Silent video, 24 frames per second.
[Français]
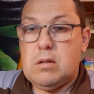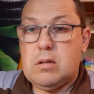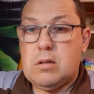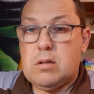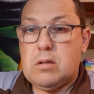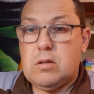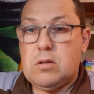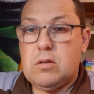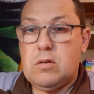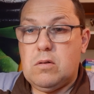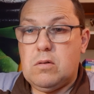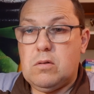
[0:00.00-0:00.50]

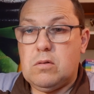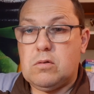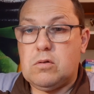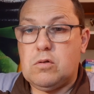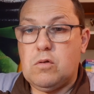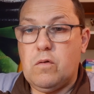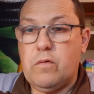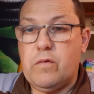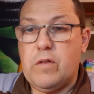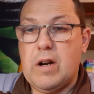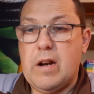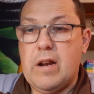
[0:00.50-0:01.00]
Donc
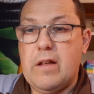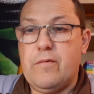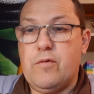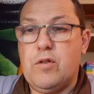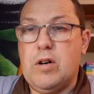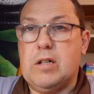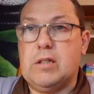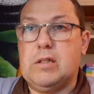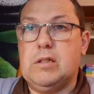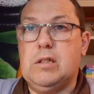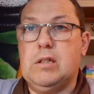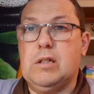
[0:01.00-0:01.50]
on va aller
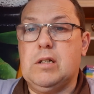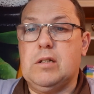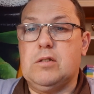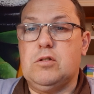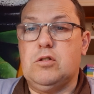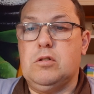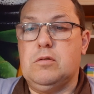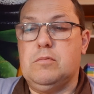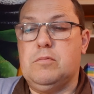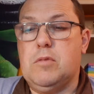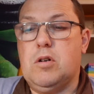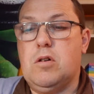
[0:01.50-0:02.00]
voir
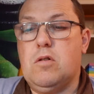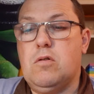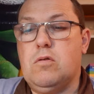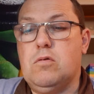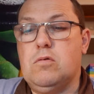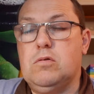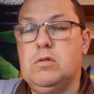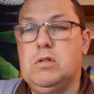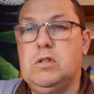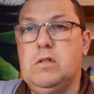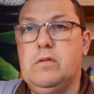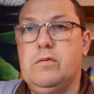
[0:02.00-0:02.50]
directement
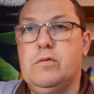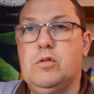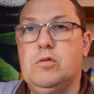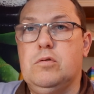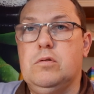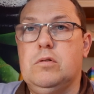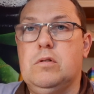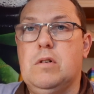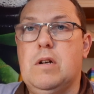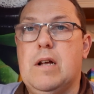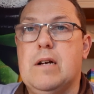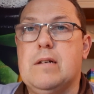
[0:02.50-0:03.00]
au niveau
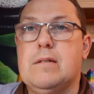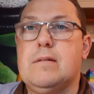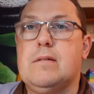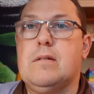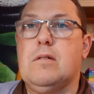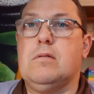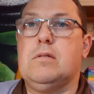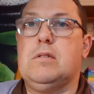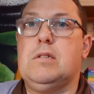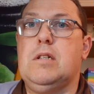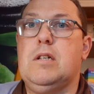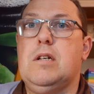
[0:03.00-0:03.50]
de la
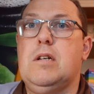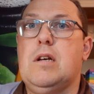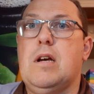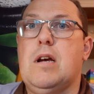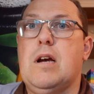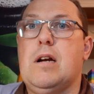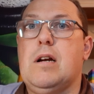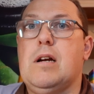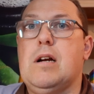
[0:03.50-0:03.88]
santé,